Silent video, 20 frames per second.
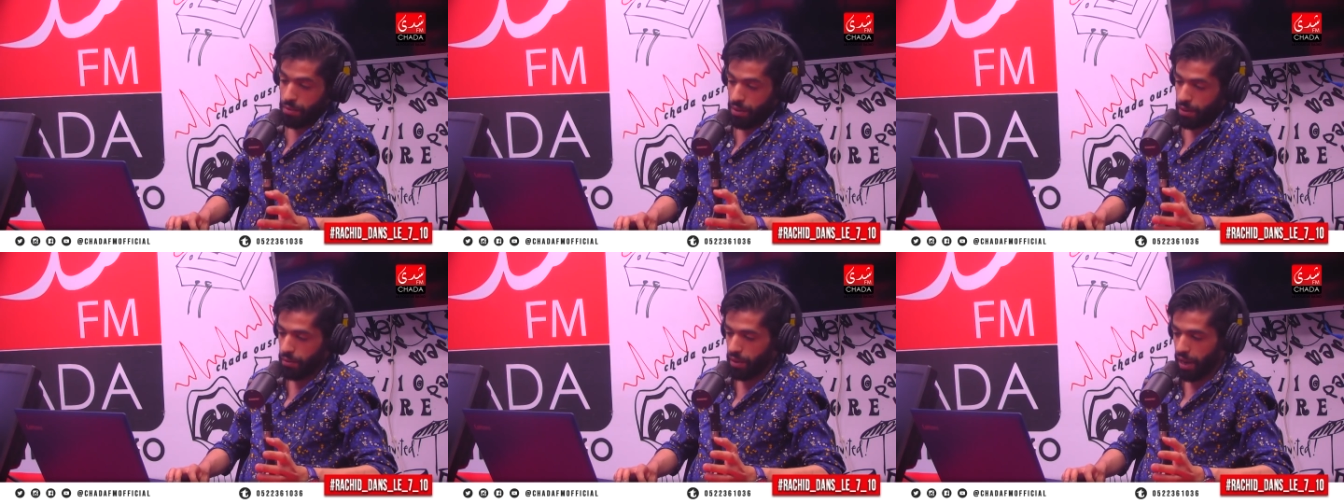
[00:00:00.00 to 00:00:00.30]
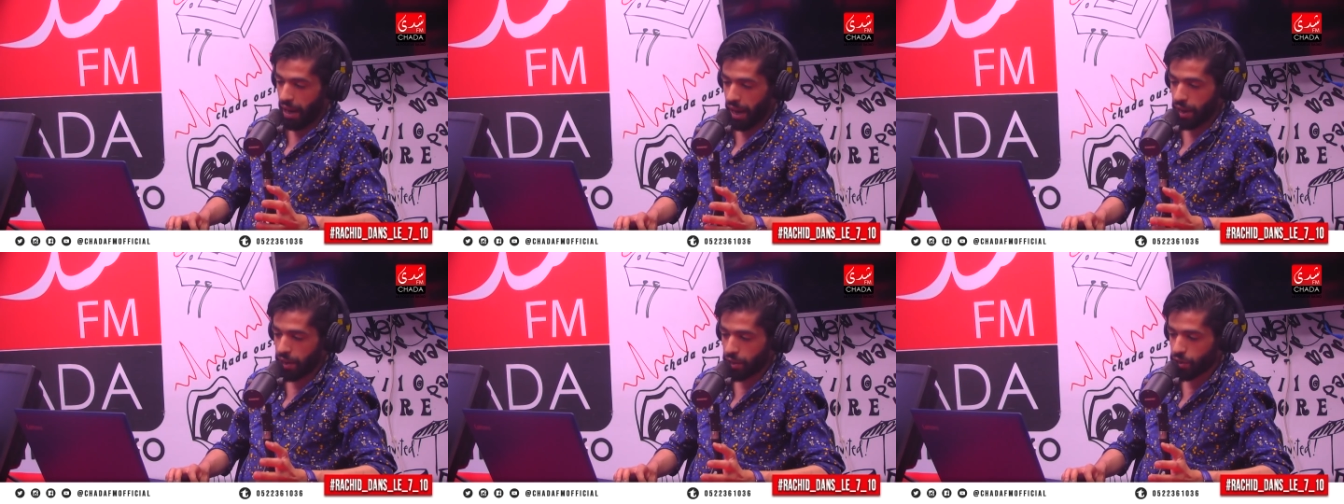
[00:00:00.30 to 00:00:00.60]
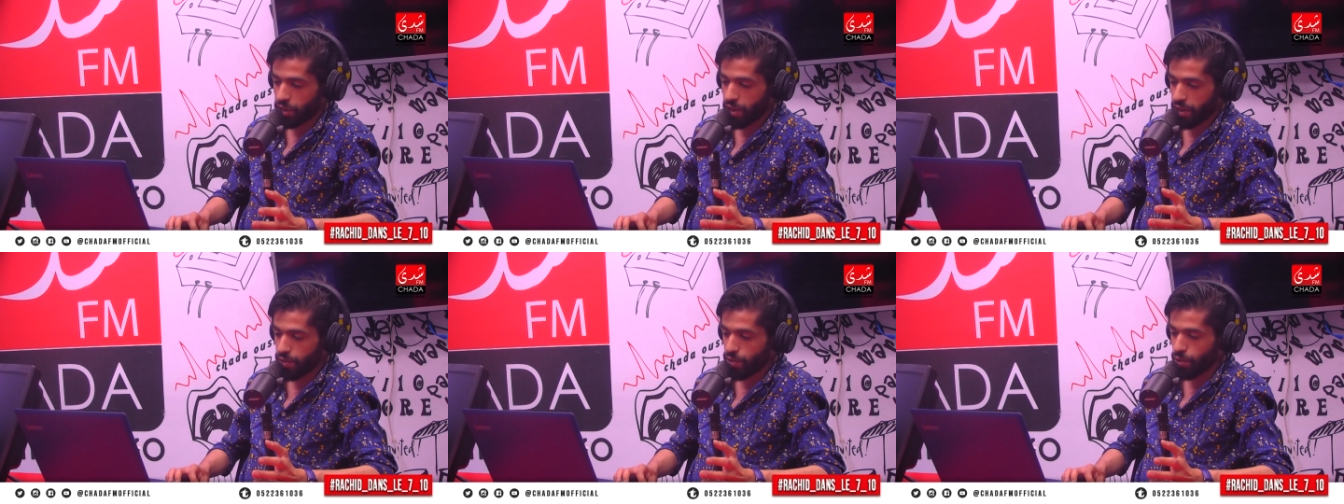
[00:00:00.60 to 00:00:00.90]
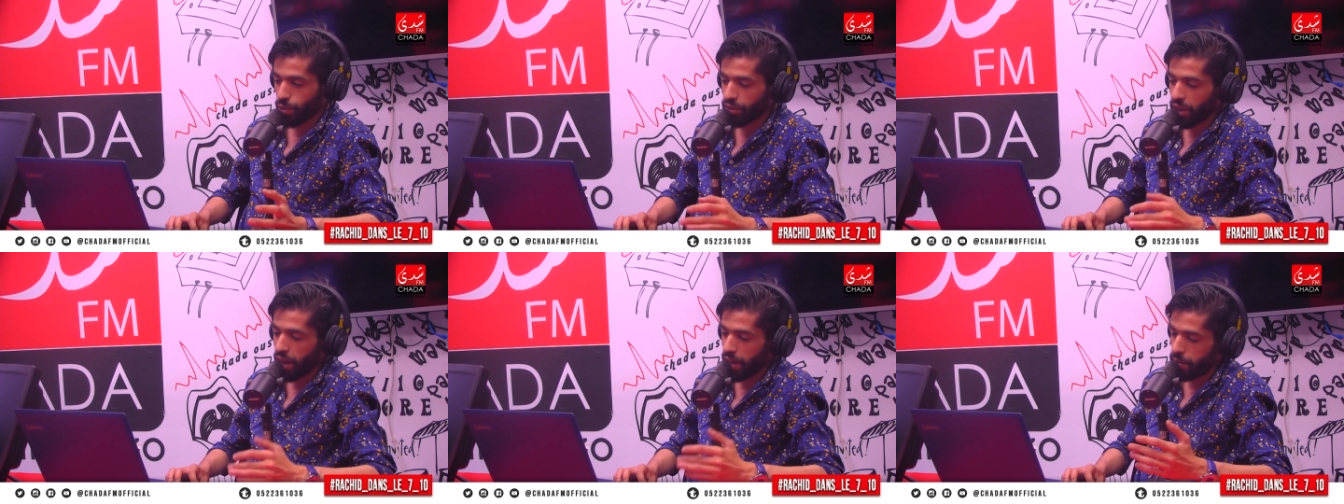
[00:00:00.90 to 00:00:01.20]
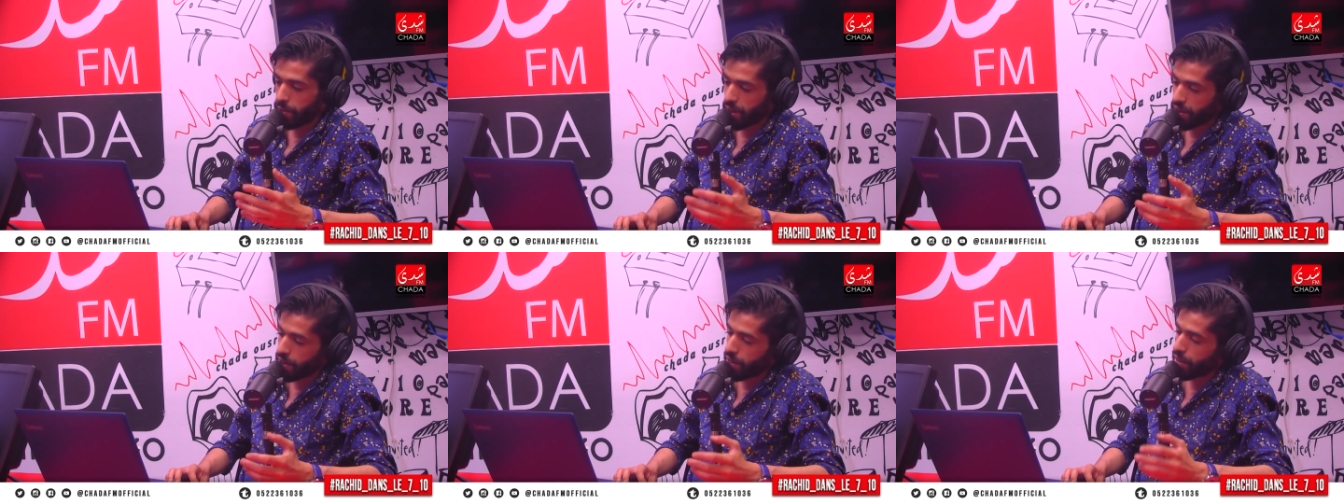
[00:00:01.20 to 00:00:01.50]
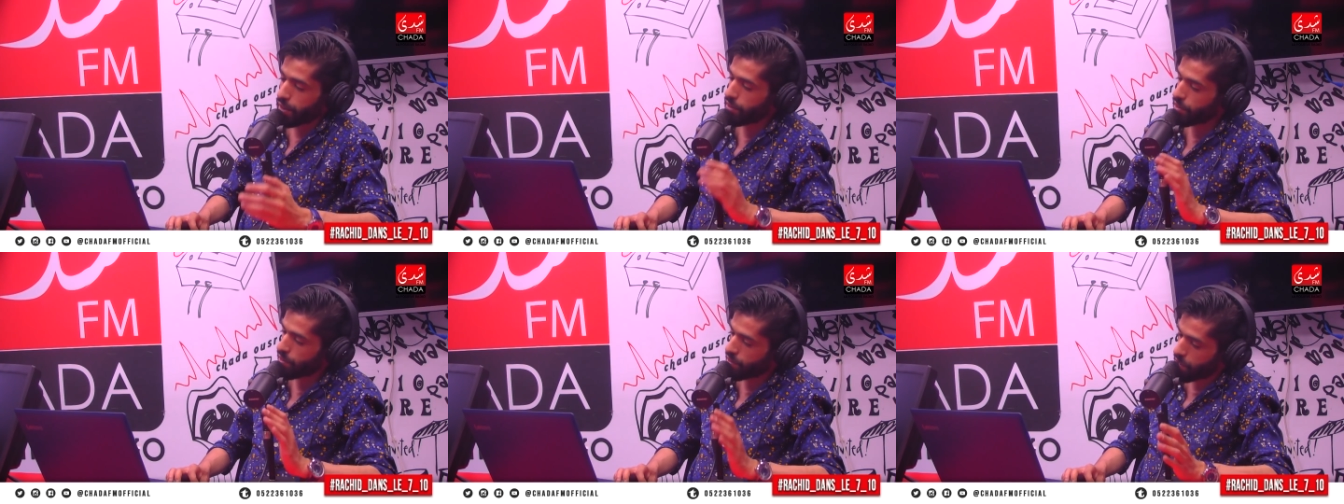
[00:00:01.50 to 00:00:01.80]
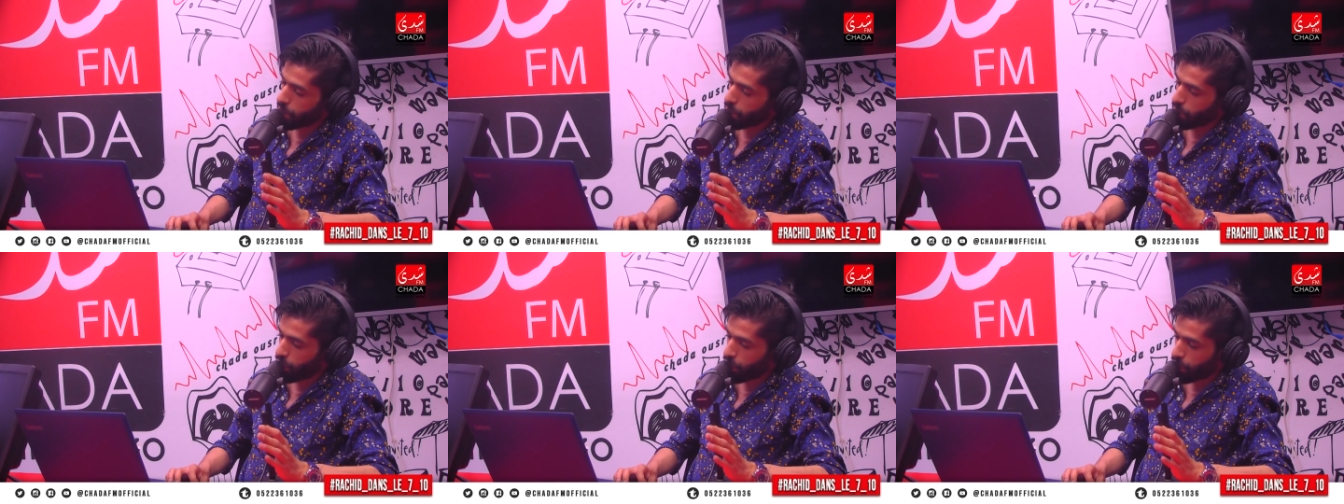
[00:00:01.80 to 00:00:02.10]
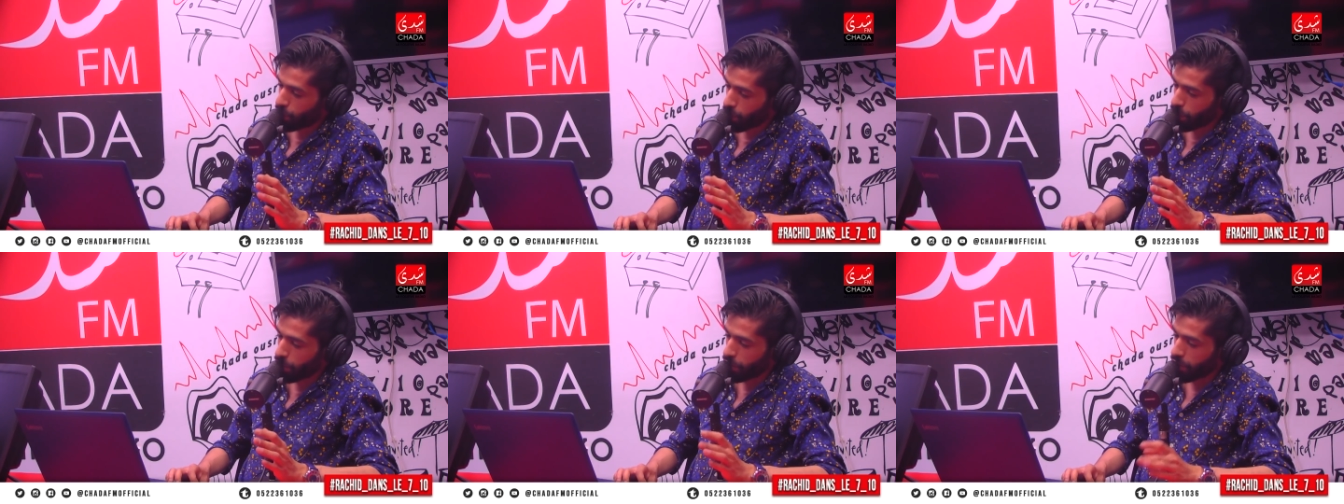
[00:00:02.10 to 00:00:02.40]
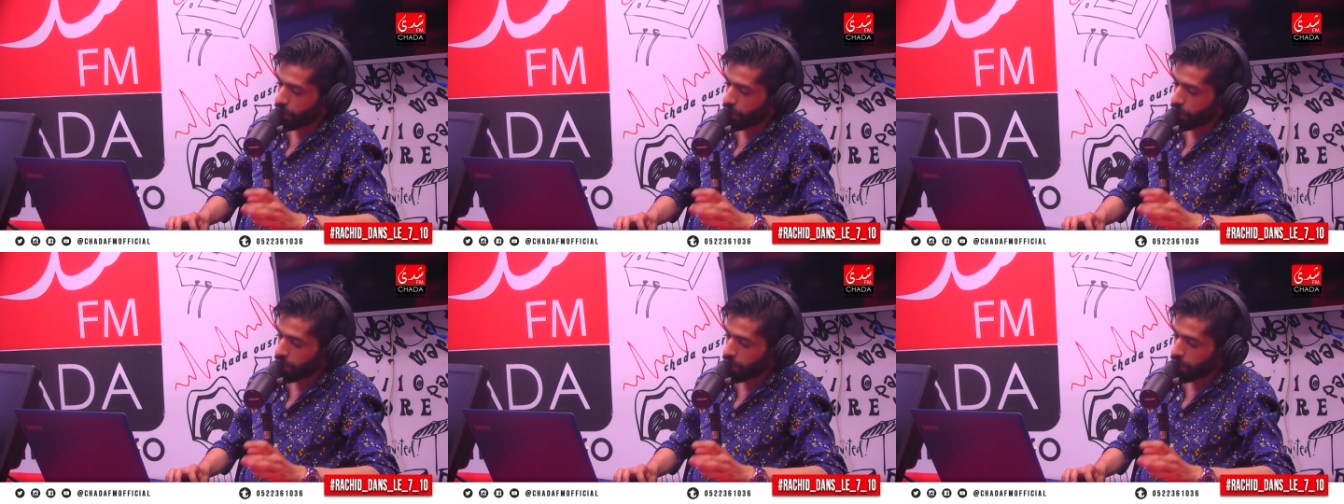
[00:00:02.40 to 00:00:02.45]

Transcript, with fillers: آه، غيرجع السلطه على مدينه تيمبوكتو